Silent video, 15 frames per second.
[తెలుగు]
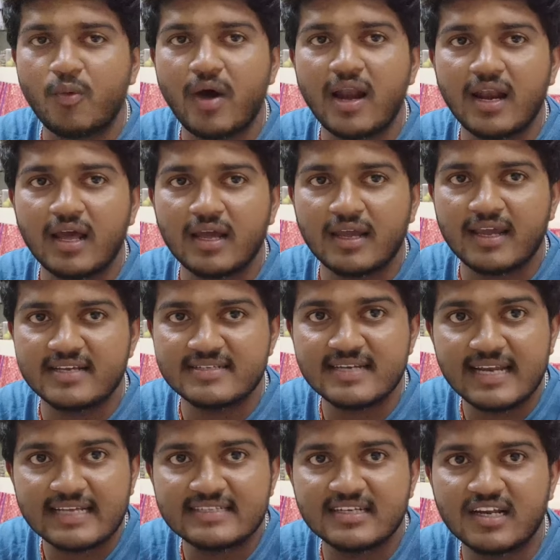వాళ్ళ గెస్ట్
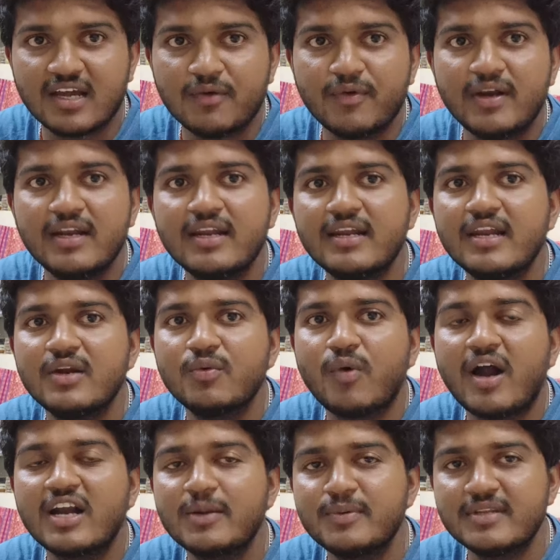లెక్చర్గా వెళ్ళి నేను
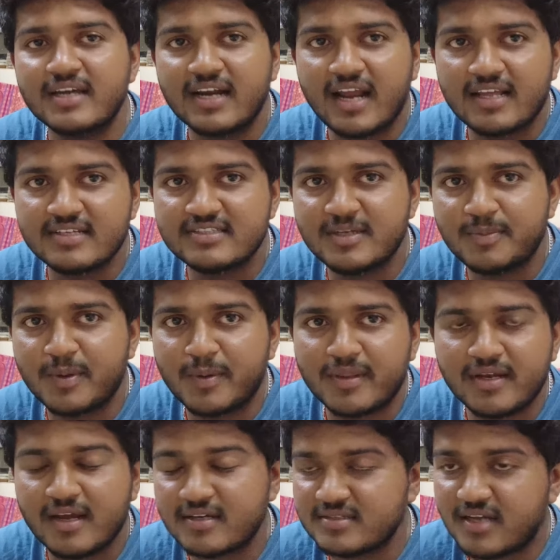వాటి మీద క్లాసెస్ చెప్పడం
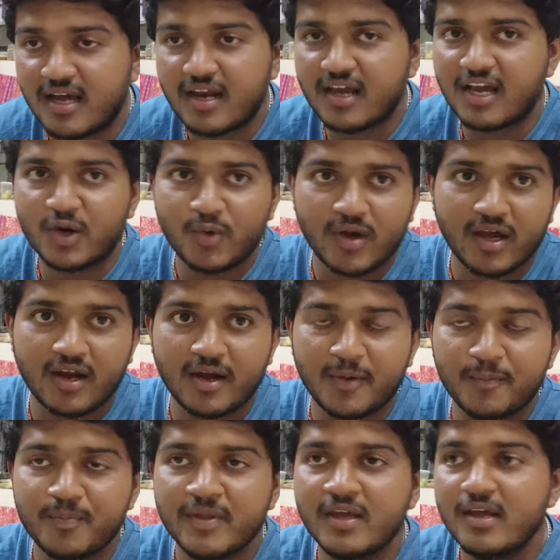అనేది నాకు చాలా
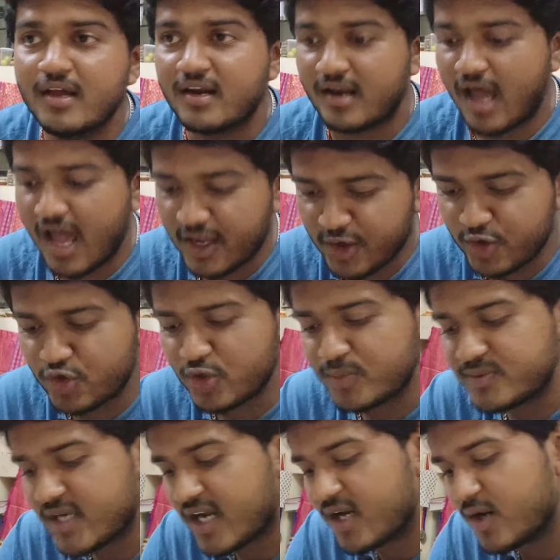గర్వకారణం నా
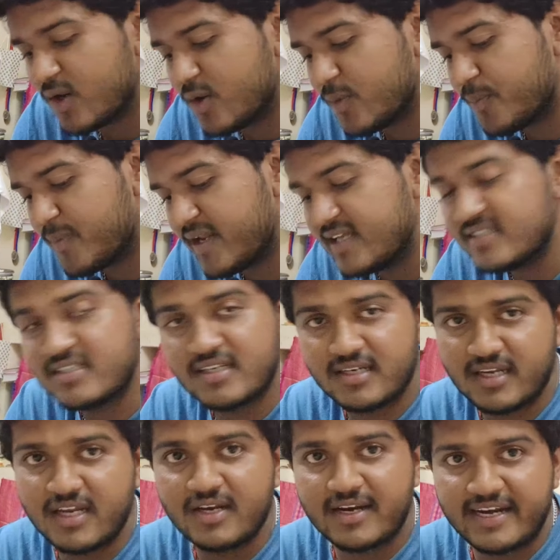యూట్యూబ్ ఛానల్లో ప్లే
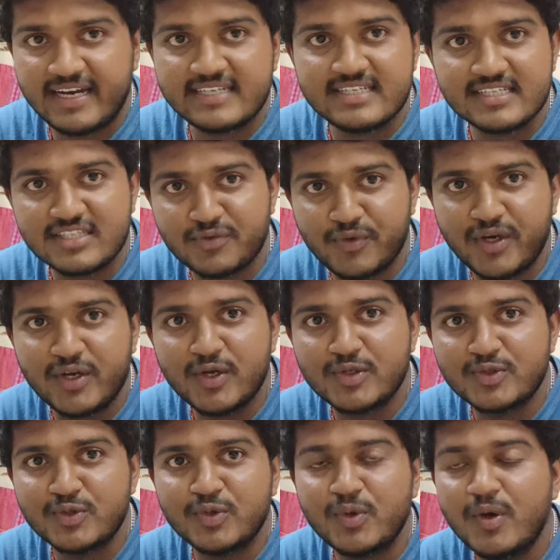నేను క్రియేట్ చేసిన
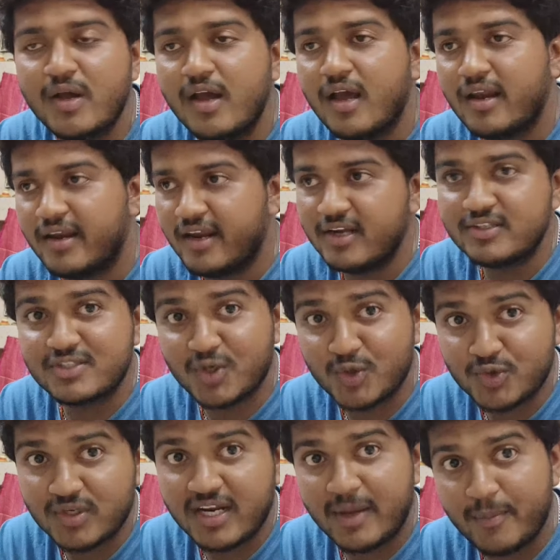వీడియోస్ నేను
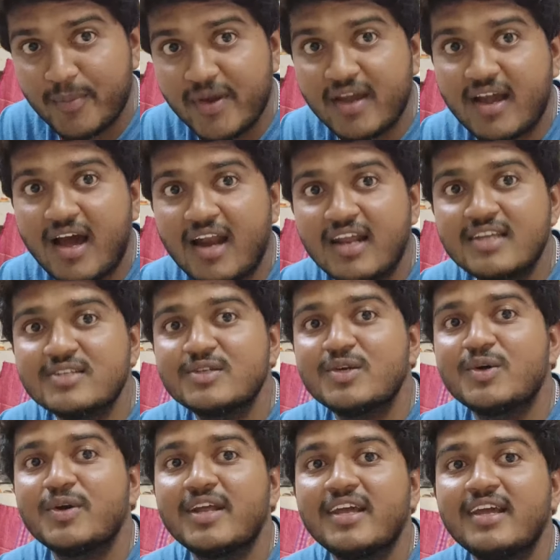చదువుతున్న ఎంబీఏ
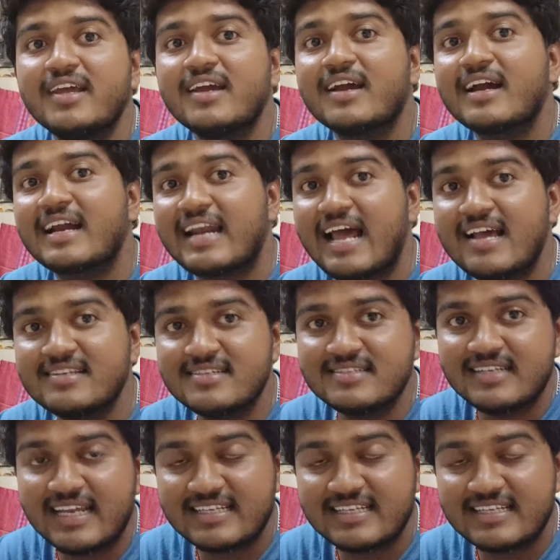కాలేజీలోనే క్లాసెస్